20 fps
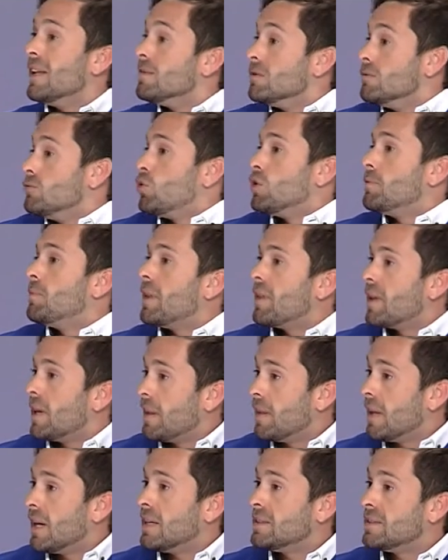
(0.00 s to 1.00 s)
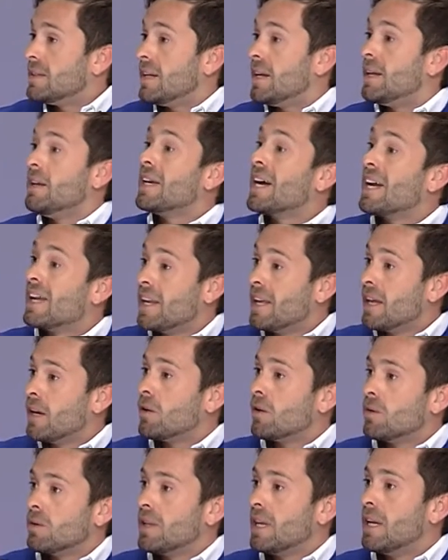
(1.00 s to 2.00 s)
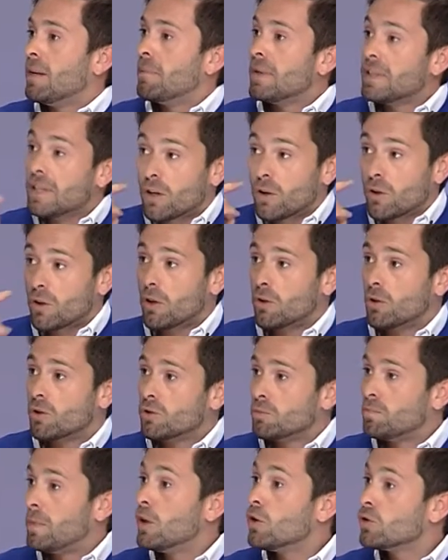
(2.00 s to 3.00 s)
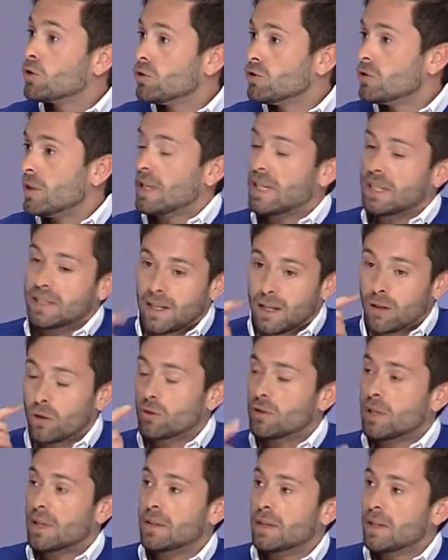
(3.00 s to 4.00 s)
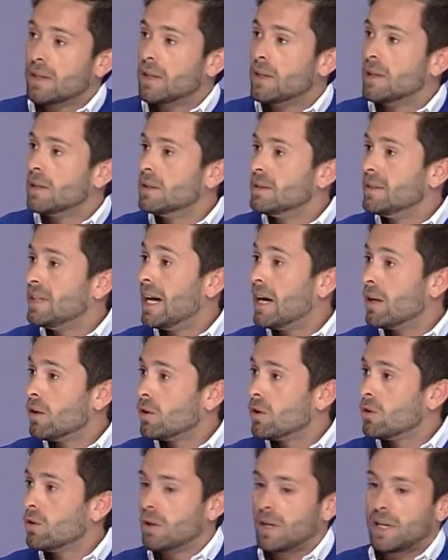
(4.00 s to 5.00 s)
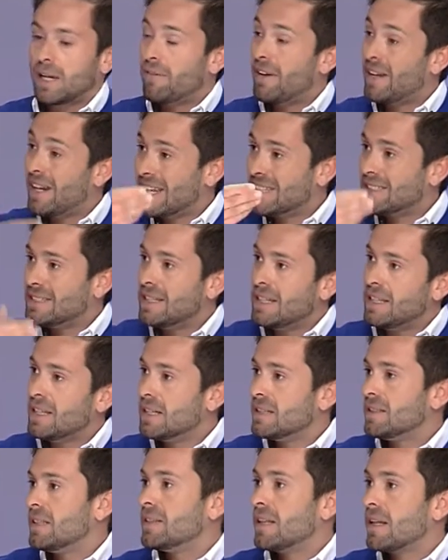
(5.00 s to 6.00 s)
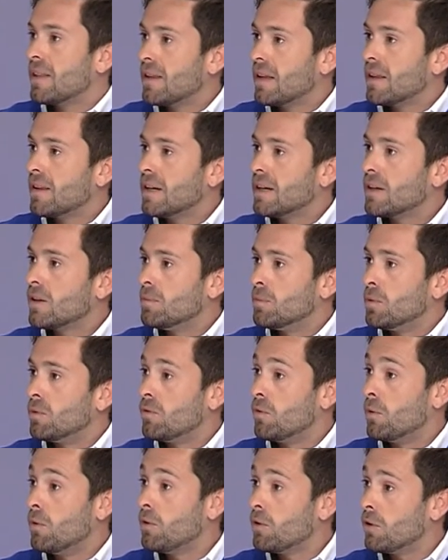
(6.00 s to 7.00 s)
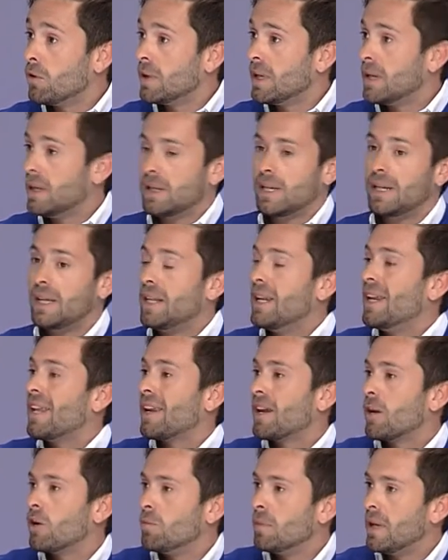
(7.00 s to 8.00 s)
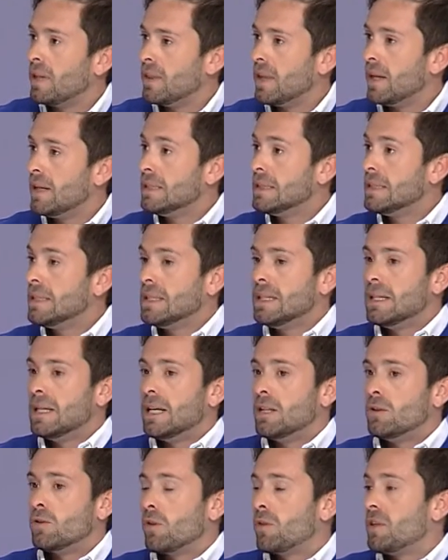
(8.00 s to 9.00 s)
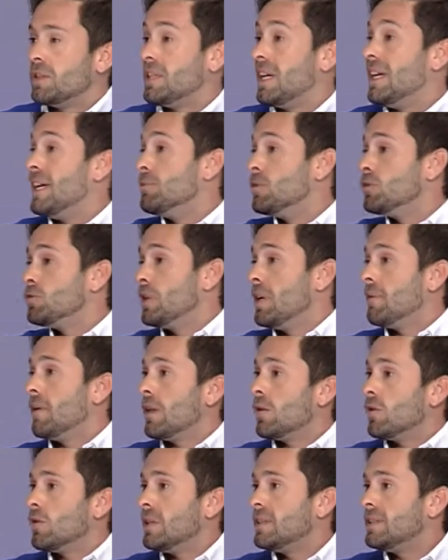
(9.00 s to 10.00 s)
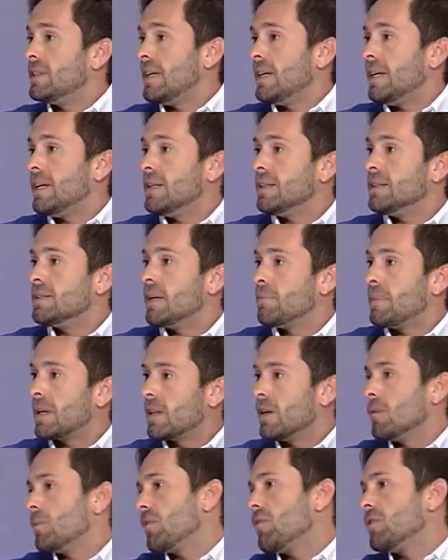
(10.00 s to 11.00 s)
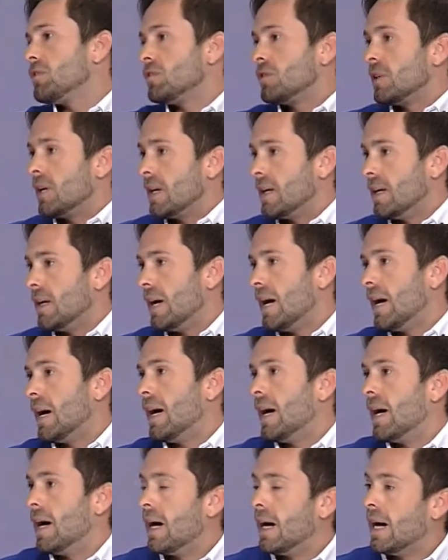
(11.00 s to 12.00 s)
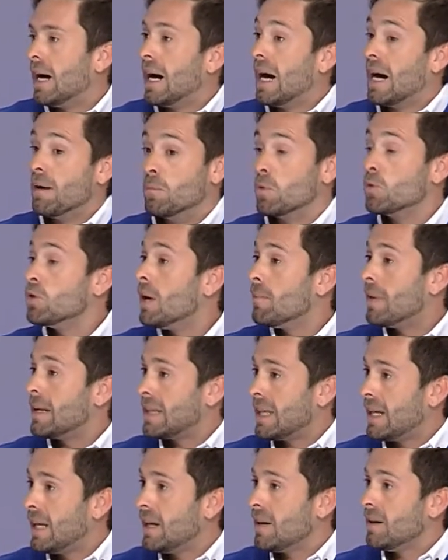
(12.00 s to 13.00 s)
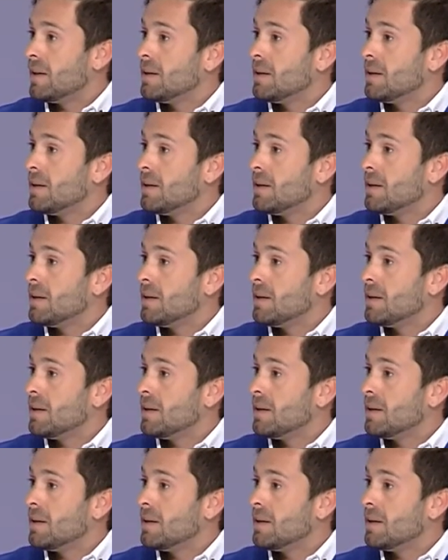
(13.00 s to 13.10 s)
su especialidad es ser el ingeniero telemétrico de los pilotos, el que está en constante diálogo, el que ve las líneas de trazada, cómo funciona y le recomienda. Entonces hemos llevado este, este apartado profesional al mundo amateur